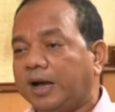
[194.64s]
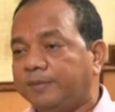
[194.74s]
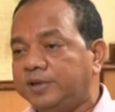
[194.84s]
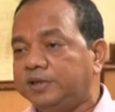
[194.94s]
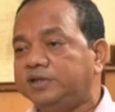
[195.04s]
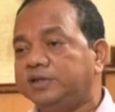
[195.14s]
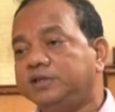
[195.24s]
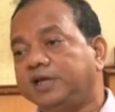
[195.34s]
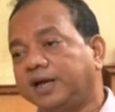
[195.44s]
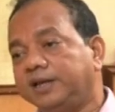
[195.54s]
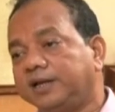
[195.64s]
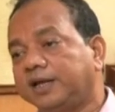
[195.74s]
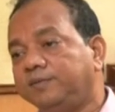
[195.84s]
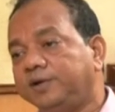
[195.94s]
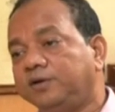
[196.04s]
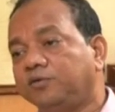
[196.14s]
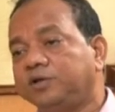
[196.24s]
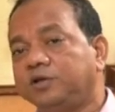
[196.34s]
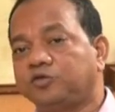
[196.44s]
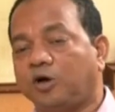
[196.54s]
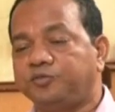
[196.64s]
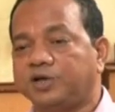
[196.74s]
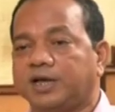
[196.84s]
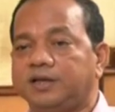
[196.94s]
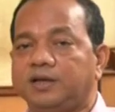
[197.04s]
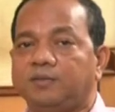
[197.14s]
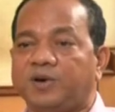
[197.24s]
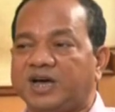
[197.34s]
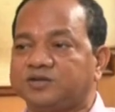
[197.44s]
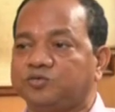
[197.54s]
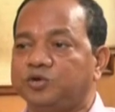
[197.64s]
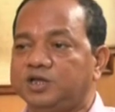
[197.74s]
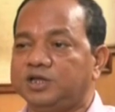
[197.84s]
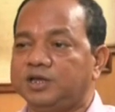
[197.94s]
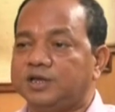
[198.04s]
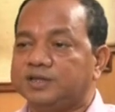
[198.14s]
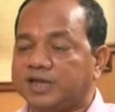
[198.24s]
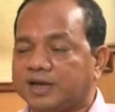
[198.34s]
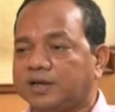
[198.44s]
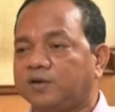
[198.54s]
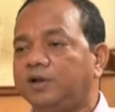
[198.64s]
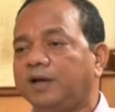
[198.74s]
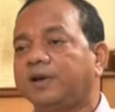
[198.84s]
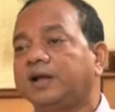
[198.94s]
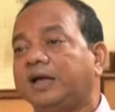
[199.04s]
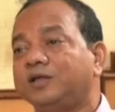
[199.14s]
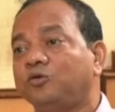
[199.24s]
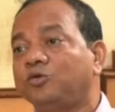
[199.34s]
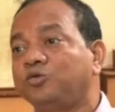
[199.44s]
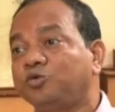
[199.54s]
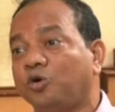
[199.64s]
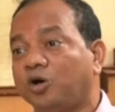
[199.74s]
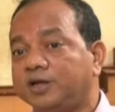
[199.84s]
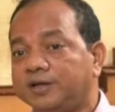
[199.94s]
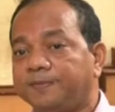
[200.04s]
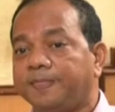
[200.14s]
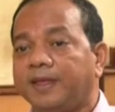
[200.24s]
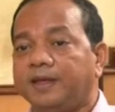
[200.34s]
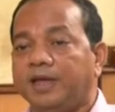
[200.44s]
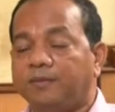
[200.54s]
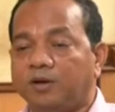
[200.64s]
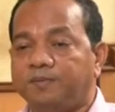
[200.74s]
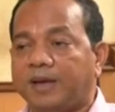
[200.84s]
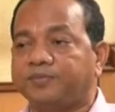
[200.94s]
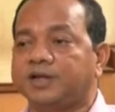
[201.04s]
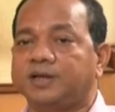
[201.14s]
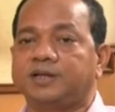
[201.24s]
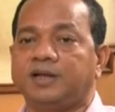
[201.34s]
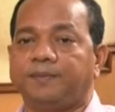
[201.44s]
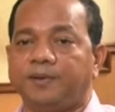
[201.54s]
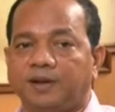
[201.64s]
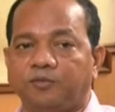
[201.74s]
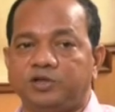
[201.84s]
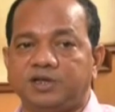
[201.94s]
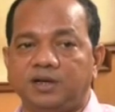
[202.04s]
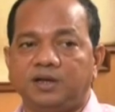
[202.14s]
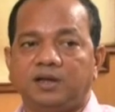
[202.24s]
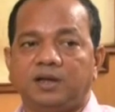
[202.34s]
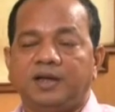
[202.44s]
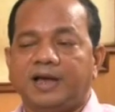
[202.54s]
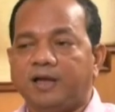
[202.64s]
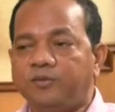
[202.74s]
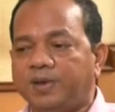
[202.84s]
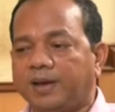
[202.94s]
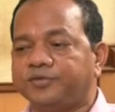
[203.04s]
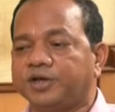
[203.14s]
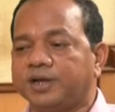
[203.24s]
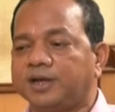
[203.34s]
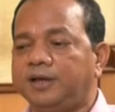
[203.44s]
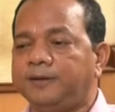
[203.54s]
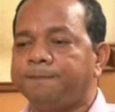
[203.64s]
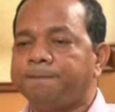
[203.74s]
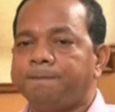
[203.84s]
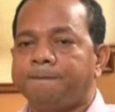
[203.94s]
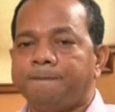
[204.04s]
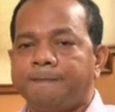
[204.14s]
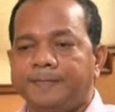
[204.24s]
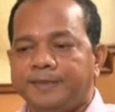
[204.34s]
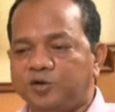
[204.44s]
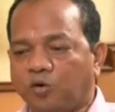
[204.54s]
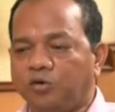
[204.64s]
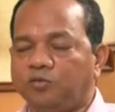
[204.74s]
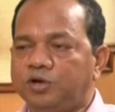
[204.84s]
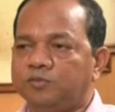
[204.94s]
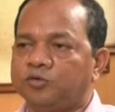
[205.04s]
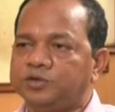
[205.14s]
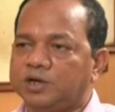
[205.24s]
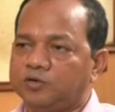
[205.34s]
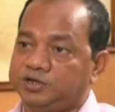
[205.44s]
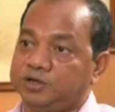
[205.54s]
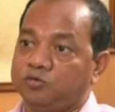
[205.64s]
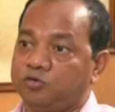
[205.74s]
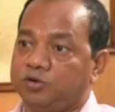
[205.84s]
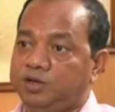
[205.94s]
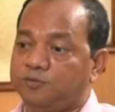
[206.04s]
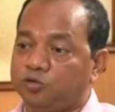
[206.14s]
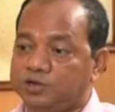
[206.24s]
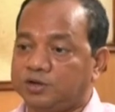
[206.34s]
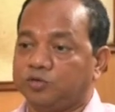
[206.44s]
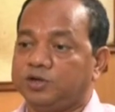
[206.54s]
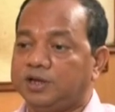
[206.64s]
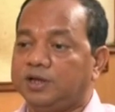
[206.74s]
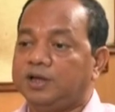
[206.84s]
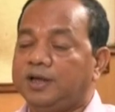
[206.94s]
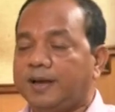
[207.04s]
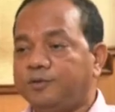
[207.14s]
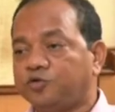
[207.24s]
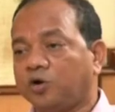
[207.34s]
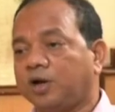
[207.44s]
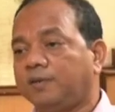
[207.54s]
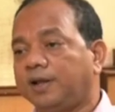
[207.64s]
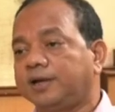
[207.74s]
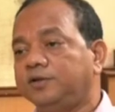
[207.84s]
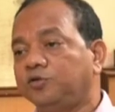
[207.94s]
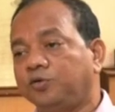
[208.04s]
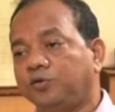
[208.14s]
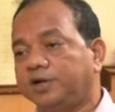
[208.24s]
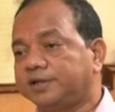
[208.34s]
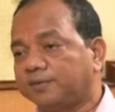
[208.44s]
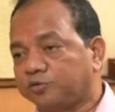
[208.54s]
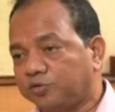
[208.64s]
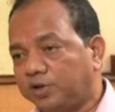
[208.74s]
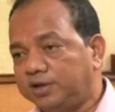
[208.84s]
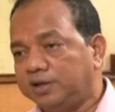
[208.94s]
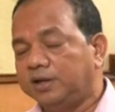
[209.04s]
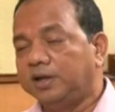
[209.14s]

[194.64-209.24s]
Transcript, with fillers: আমি যেখানে যেখানে মিটিং করেছি সব জায়গায় ফাস্ট করি তার কারণে আমার কাজগুলো দ্রুত হয় এবং ব্যবসার ক্ষেত্রে আপনারা বলছেন আমি ব্যবসাটাকে যখন করি মন দিয়ে করি যেটুকু করি মন দিয়ে করি আমি সকালবেলা কিন্তু অন্য নেতার মতো নয়